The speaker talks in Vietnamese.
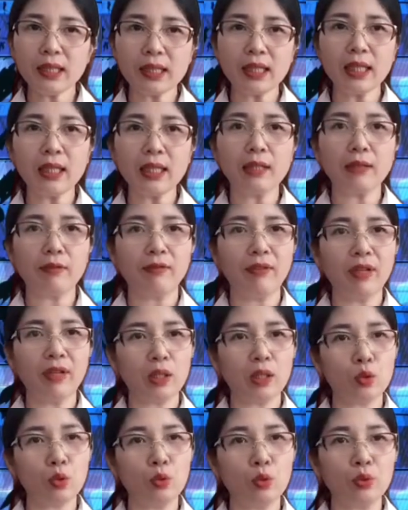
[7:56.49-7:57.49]
gì về
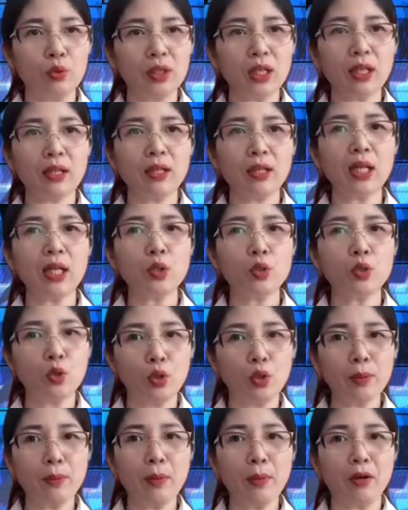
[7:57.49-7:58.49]
chủ nhân đã
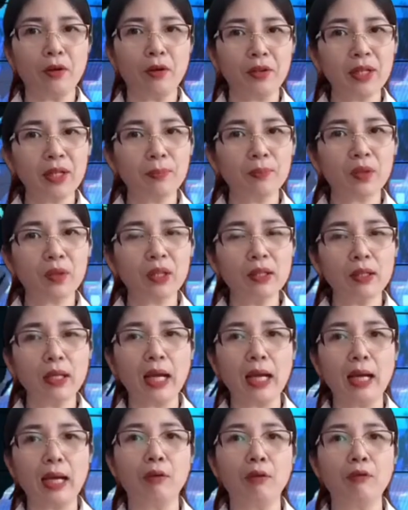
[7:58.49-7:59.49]
chối bỏ niềm tự
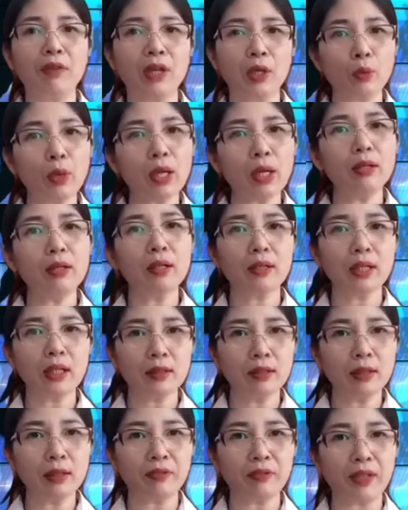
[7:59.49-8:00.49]
hào về quê hương đất
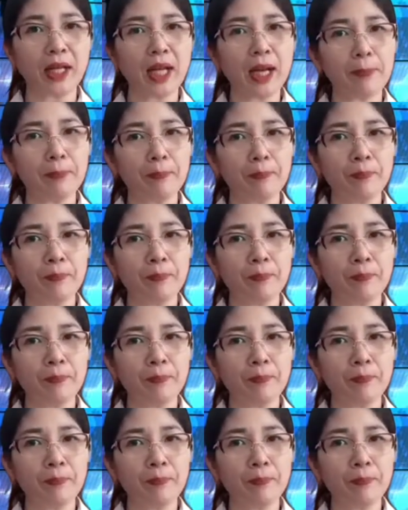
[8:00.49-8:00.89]
nước Việt Nam?